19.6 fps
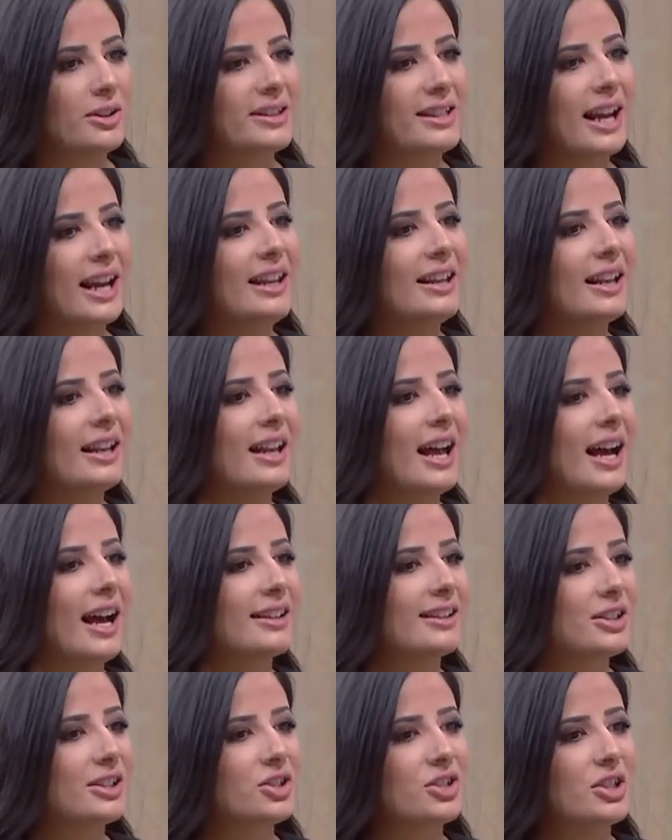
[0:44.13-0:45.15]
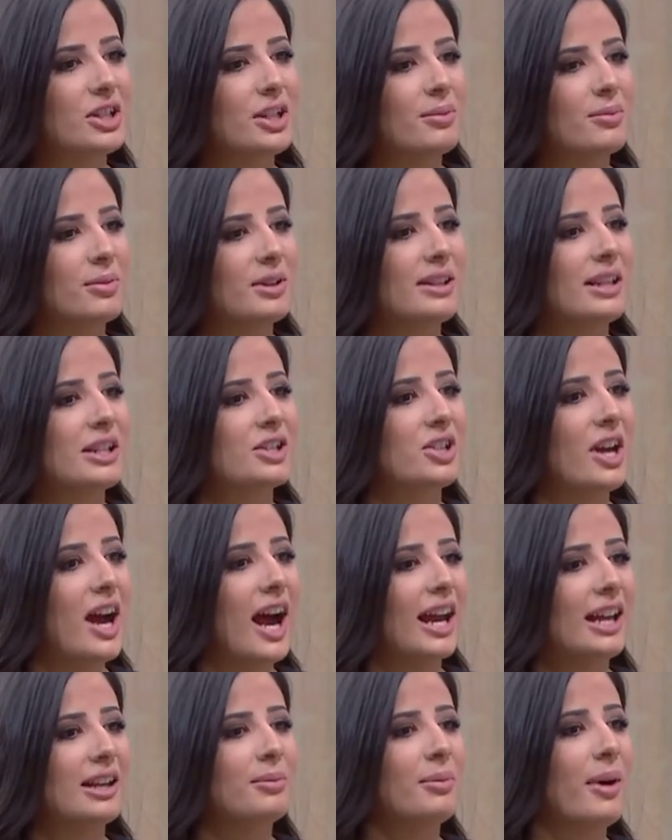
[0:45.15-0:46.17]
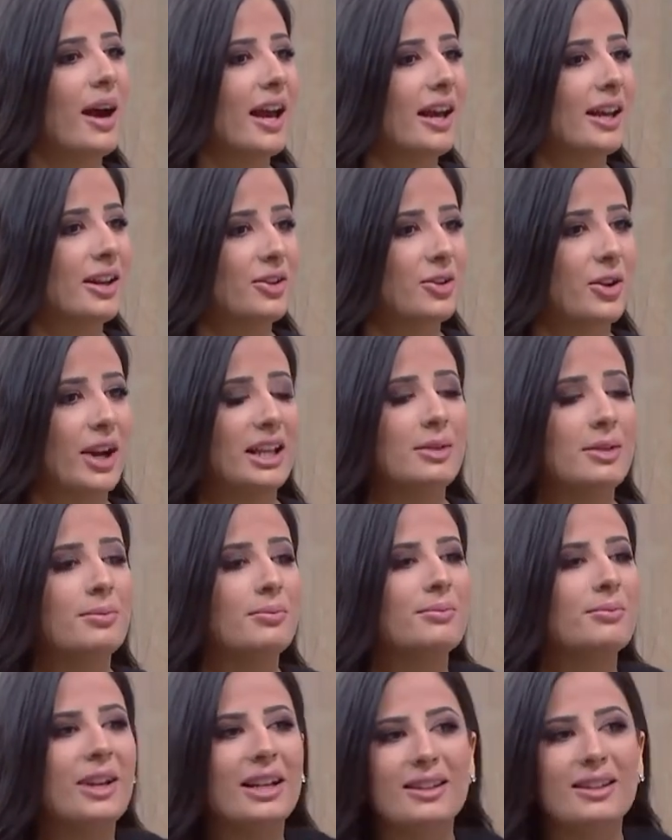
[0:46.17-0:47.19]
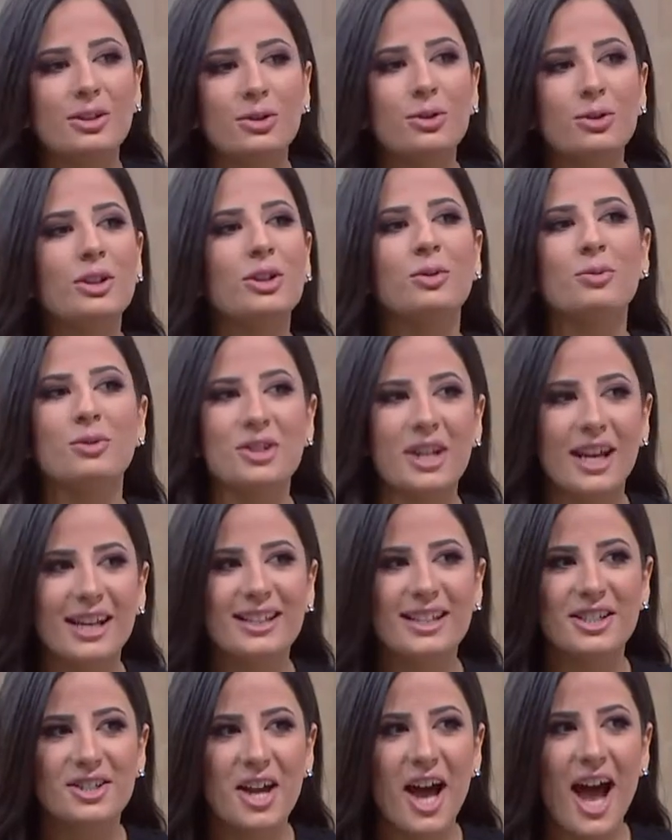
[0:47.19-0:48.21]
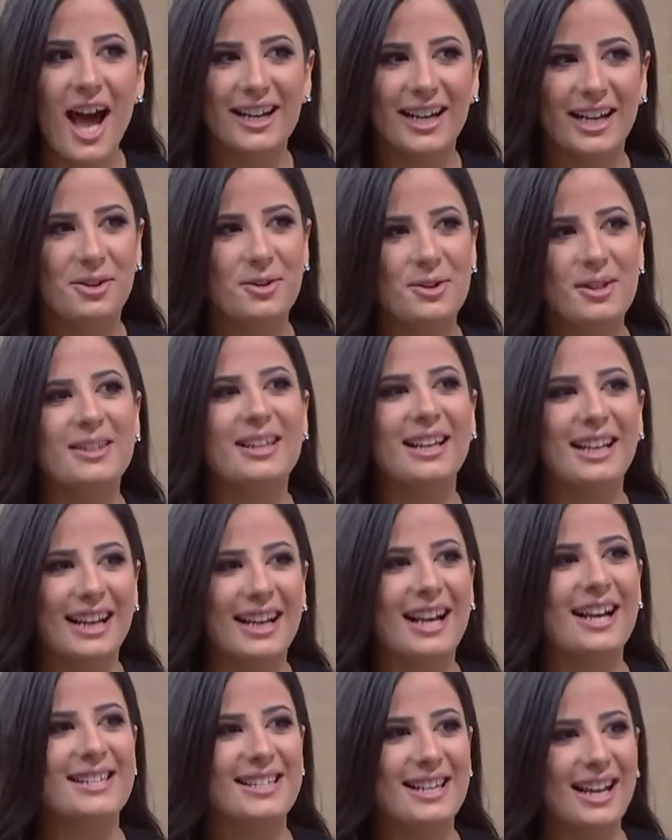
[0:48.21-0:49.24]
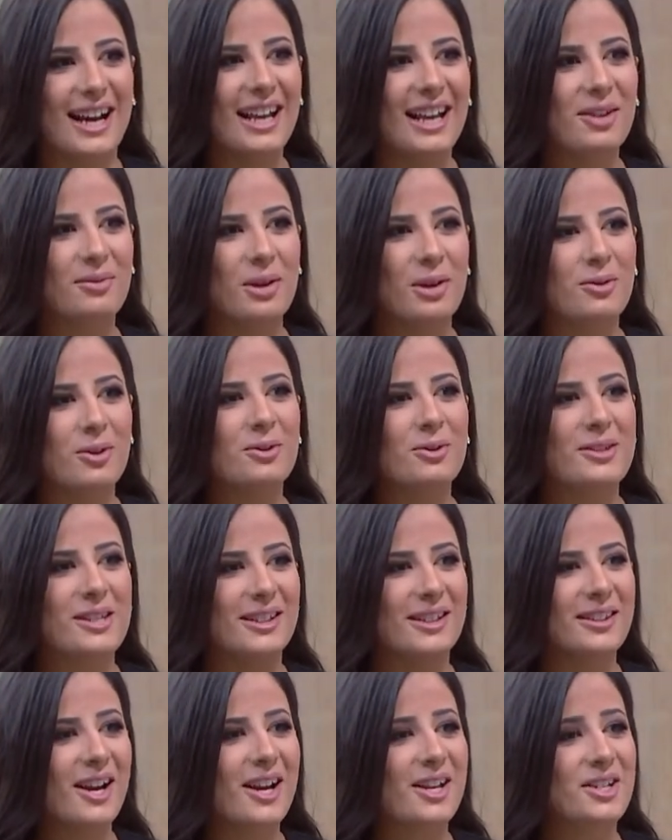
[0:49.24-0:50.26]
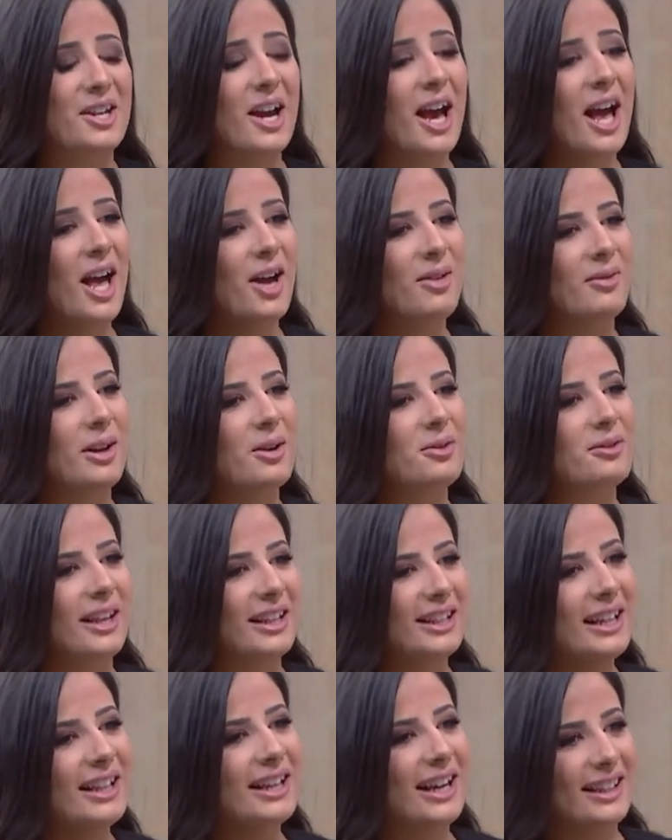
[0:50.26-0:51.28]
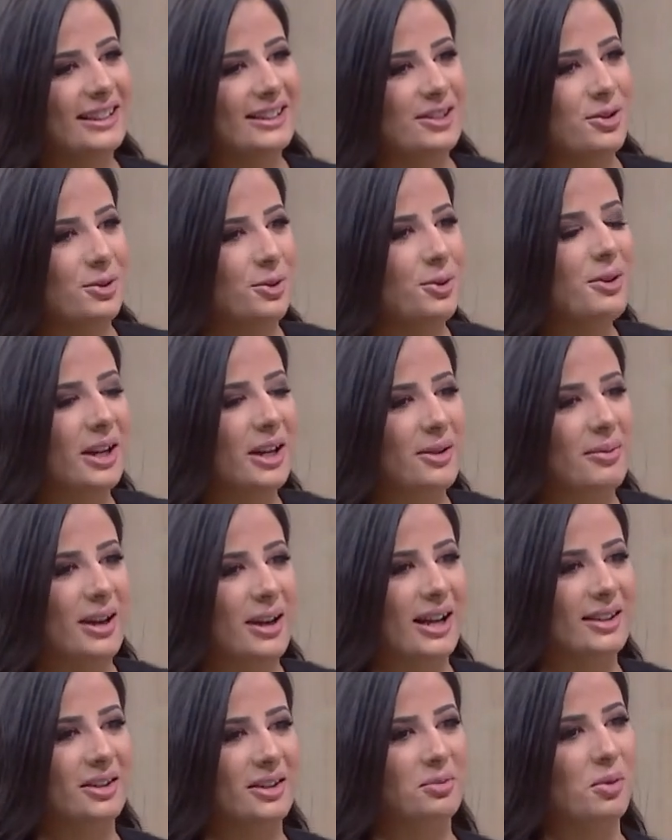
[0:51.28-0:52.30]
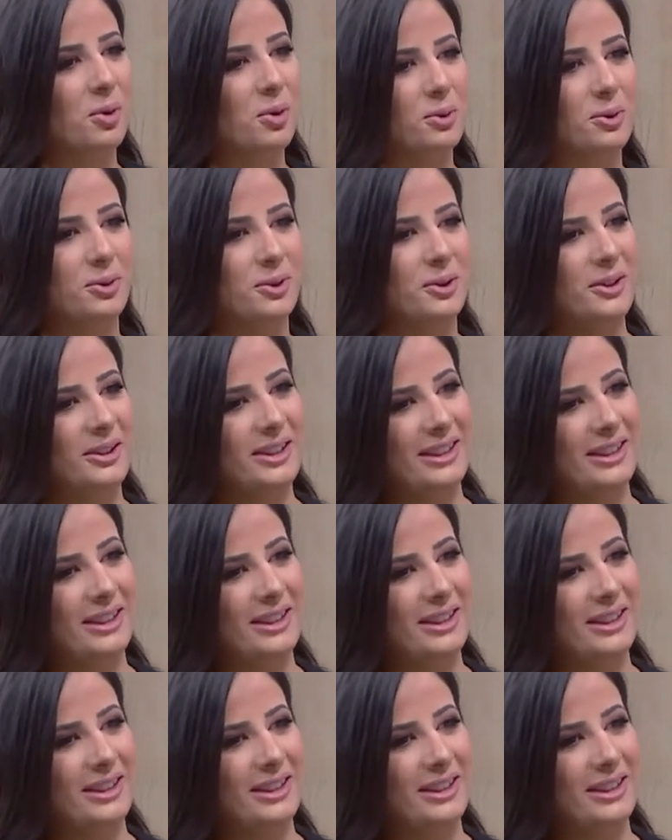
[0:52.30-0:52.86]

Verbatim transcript: تكلل هذا الشيء بالنجاح الباهر يعني بنقدر نقول انه مش اي نجاح نحن وصلنا لكاس العالم 2019 فلو تحكي لي عن شعورك بهذا الموضوع